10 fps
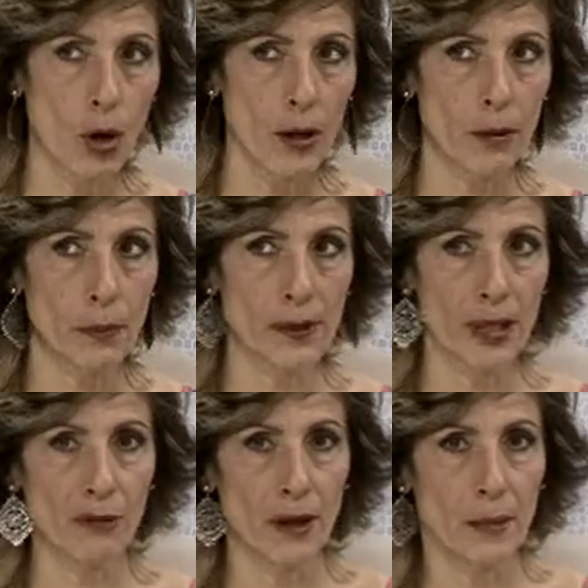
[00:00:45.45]
moram
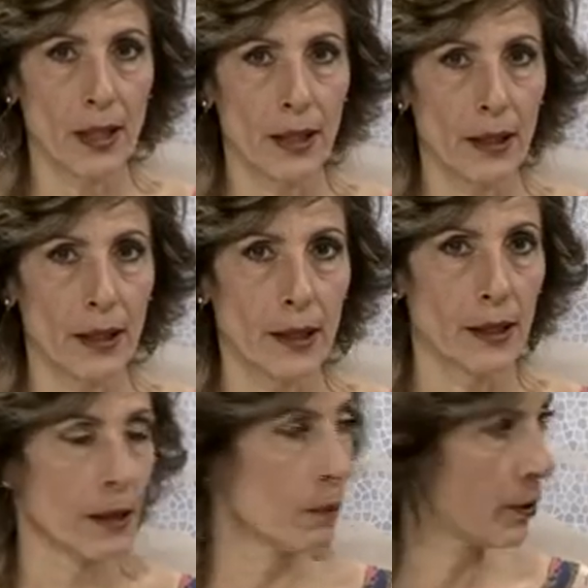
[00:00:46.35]
porque a família
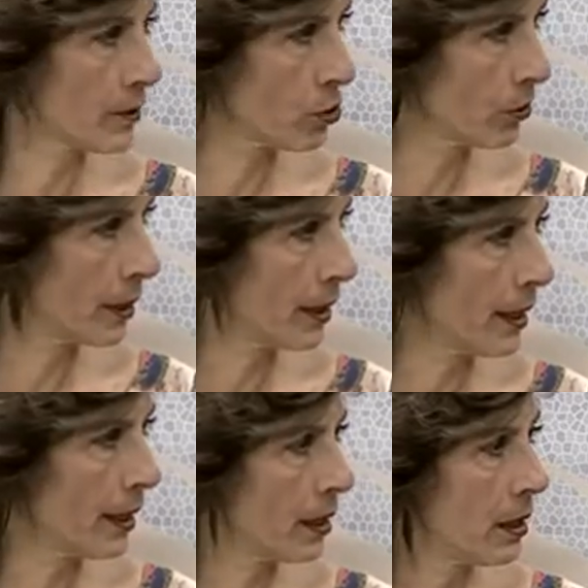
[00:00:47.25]
não pode
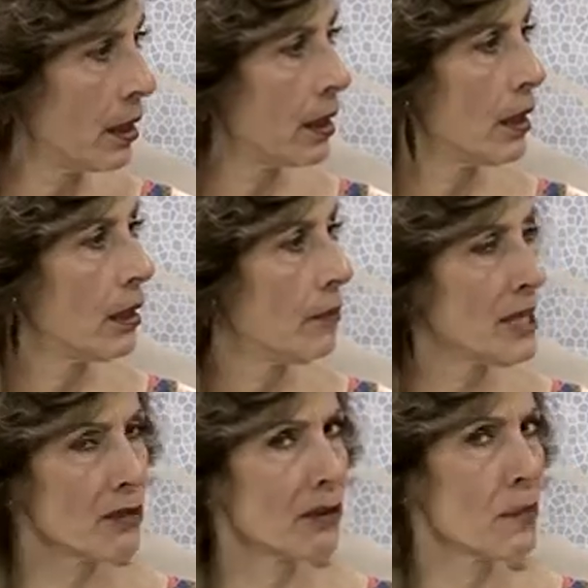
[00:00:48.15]
cuidar. Sim. Mas outras... a